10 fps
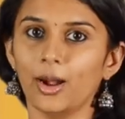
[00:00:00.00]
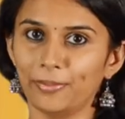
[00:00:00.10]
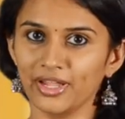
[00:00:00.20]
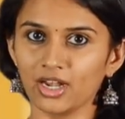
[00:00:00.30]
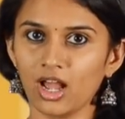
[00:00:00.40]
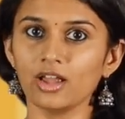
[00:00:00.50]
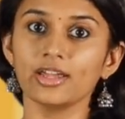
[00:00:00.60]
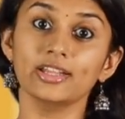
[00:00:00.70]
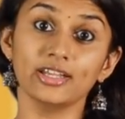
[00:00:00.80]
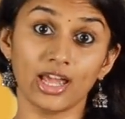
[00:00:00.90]
அப்படின்னா
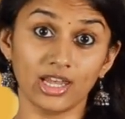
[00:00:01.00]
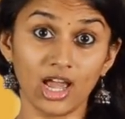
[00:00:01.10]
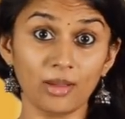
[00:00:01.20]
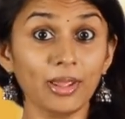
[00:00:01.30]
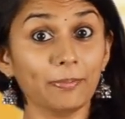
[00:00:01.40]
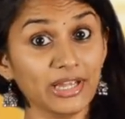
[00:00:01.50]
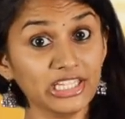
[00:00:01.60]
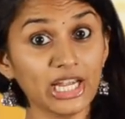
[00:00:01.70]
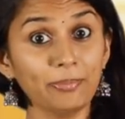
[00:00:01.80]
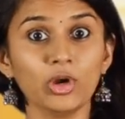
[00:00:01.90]
இது எல்லாமே
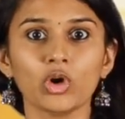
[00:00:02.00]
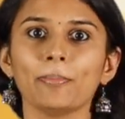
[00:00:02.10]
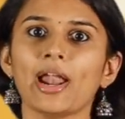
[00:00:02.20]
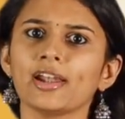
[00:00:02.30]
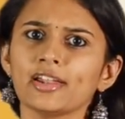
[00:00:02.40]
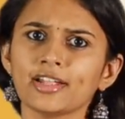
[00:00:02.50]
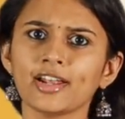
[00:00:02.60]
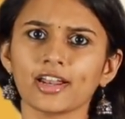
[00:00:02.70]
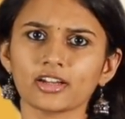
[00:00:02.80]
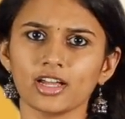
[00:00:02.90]
பிஜேபியோட பிளான்ல தான்
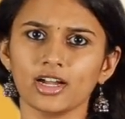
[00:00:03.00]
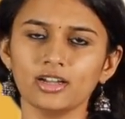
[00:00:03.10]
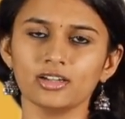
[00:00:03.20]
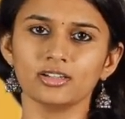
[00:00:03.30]
நடக்குதா